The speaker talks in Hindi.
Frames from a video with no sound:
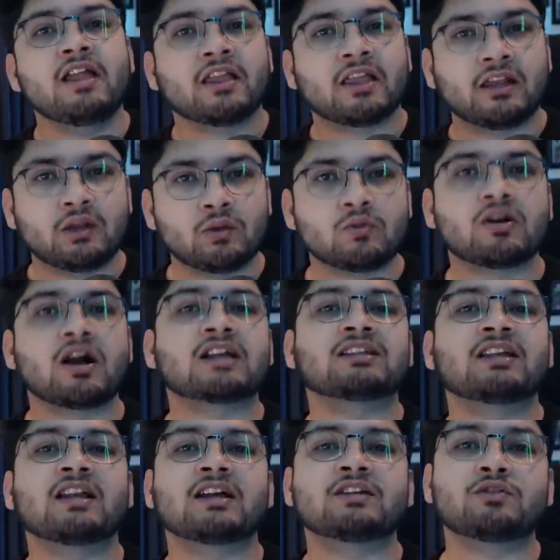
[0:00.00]
कि न्यू
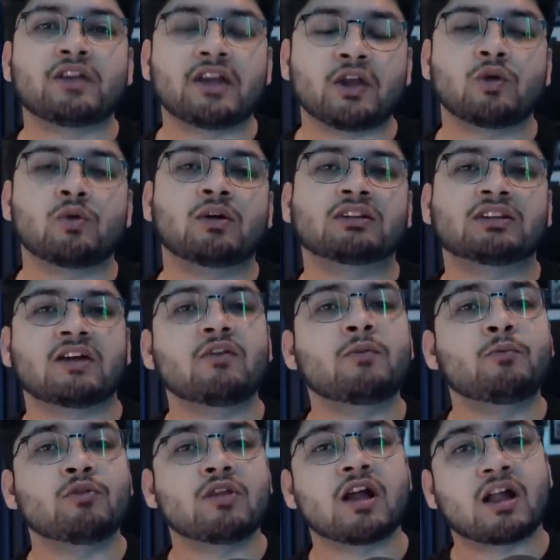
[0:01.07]
कासल का जो टेक ओवर था वो
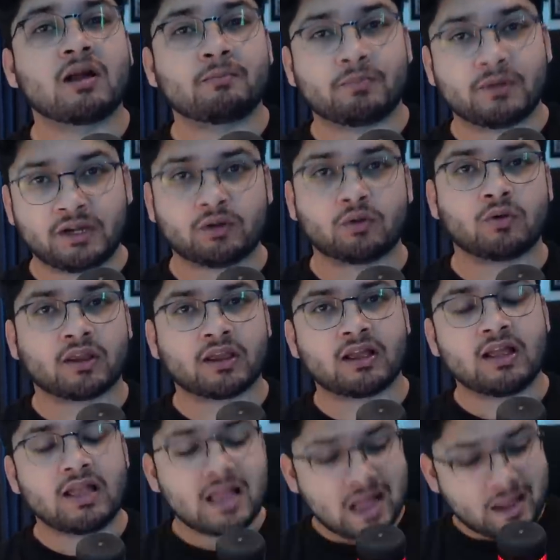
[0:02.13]
पूरा कंप्लीट हो गया
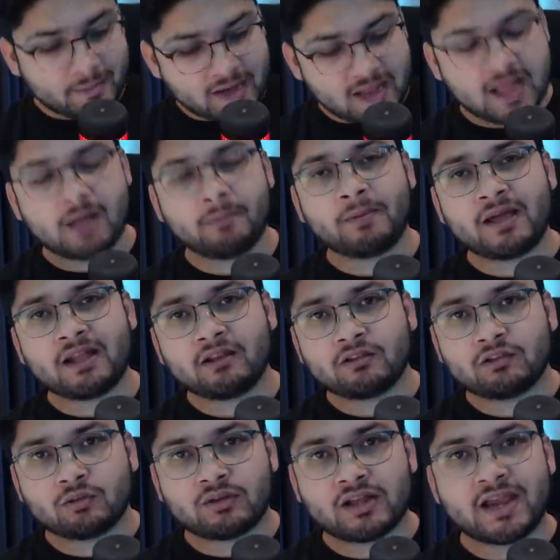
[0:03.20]
अब यहाँ पर
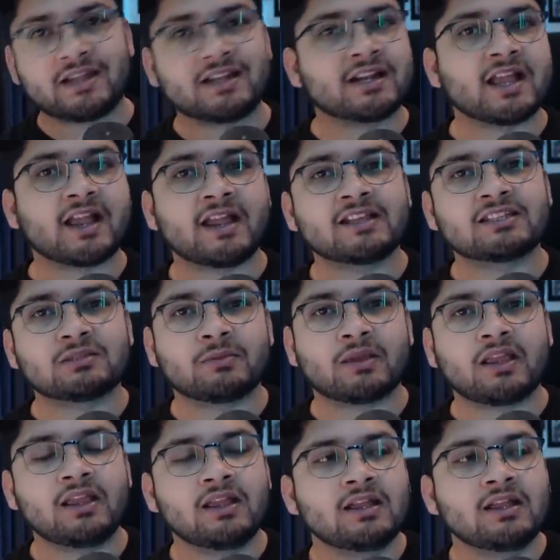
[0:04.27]
यूनाइटेड के केस में